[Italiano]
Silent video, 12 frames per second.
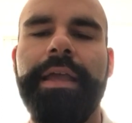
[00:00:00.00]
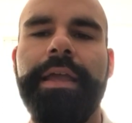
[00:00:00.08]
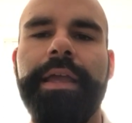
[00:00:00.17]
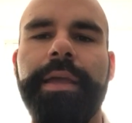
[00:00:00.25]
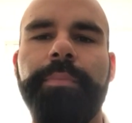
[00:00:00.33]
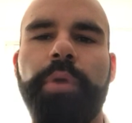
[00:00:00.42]

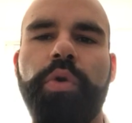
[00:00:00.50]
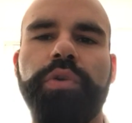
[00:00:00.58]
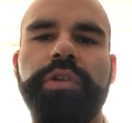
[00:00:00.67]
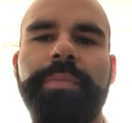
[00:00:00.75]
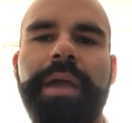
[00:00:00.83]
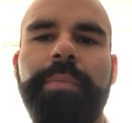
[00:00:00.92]
e poi
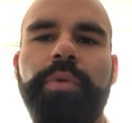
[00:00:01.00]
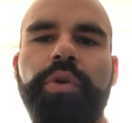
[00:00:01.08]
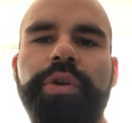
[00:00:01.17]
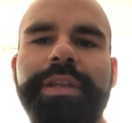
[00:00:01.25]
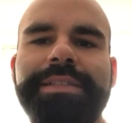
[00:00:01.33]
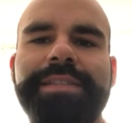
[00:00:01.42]
quando
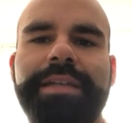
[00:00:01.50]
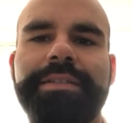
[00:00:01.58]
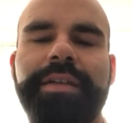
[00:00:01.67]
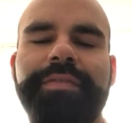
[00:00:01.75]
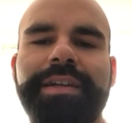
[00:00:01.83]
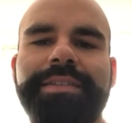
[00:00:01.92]
abbiamo iniziato
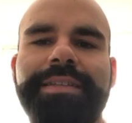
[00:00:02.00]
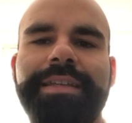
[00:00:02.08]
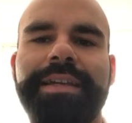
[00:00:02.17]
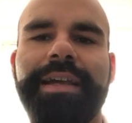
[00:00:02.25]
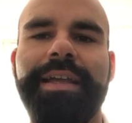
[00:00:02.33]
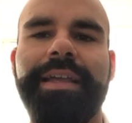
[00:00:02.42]
ad
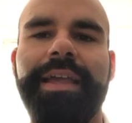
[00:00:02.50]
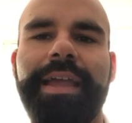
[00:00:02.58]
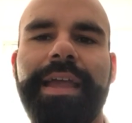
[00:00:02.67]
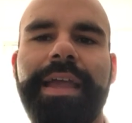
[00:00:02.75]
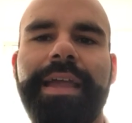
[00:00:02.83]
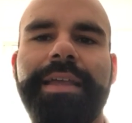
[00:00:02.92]
avvertire che
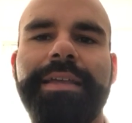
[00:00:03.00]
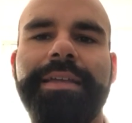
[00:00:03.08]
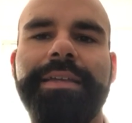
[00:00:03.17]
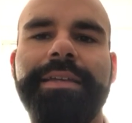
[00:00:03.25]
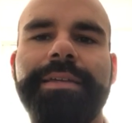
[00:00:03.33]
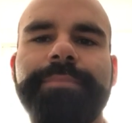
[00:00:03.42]

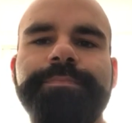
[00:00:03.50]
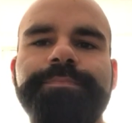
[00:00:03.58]
i,